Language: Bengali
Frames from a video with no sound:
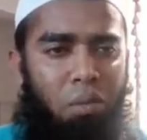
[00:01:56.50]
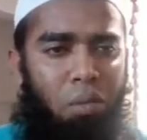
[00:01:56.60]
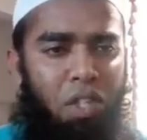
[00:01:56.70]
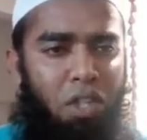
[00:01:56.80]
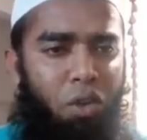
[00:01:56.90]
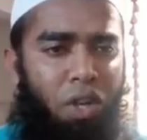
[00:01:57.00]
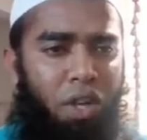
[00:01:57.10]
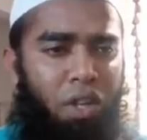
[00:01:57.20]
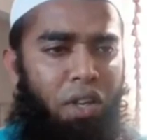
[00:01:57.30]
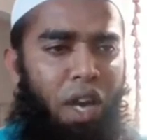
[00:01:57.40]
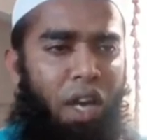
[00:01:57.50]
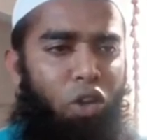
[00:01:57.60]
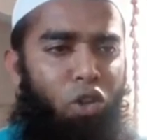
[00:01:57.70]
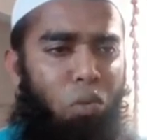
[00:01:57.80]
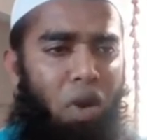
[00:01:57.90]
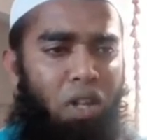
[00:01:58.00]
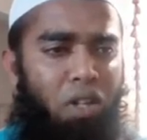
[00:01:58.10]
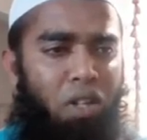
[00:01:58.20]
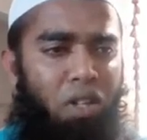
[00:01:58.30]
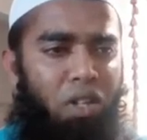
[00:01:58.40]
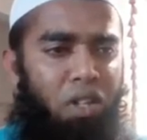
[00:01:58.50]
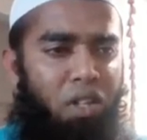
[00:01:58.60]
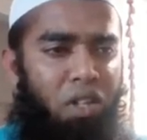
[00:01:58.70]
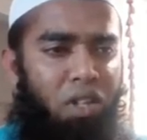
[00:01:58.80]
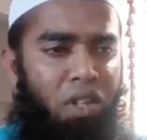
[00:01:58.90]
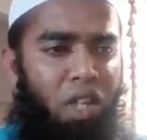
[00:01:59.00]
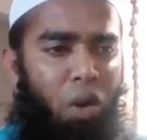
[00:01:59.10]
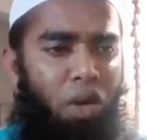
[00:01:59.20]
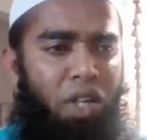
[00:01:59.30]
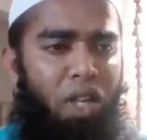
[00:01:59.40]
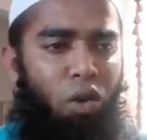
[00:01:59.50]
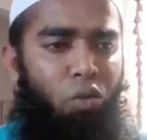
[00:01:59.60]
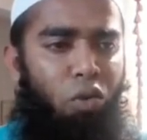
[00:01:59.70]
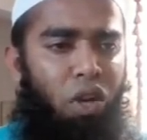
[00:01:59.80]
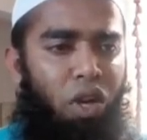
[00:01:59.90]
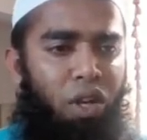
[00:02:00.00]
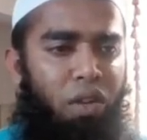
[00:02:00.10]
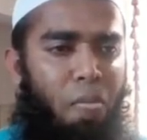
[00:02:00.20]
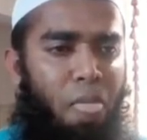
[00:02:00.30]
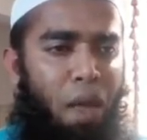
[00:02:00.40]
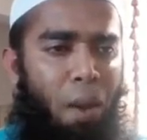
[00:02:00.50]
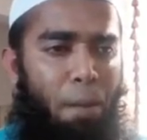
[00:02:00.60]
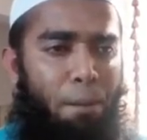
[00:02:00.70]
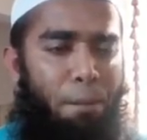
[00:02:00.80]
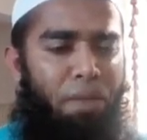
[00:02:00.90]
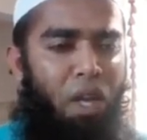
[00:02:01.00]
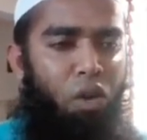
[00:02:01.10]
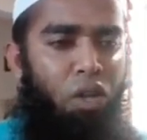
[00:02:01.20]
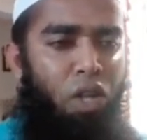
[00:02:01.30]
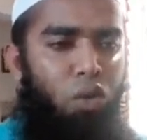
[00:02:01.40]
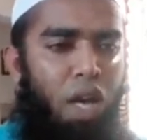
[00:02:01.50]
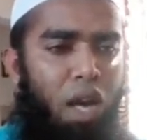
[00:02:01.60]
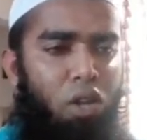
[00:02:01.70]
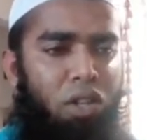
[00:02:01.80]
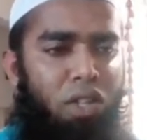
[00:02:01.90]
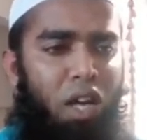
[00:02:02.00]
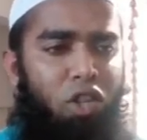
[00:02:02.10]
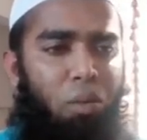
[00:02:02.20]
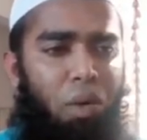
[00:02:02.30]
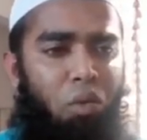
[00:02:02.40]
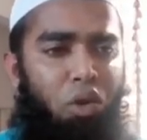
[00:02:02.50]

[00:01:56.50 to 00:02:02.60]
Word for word: বিশেষ করে একাত্মবাদ তাহিদের উপরে তাহিদের উদাহরণ তার স্বপ্নের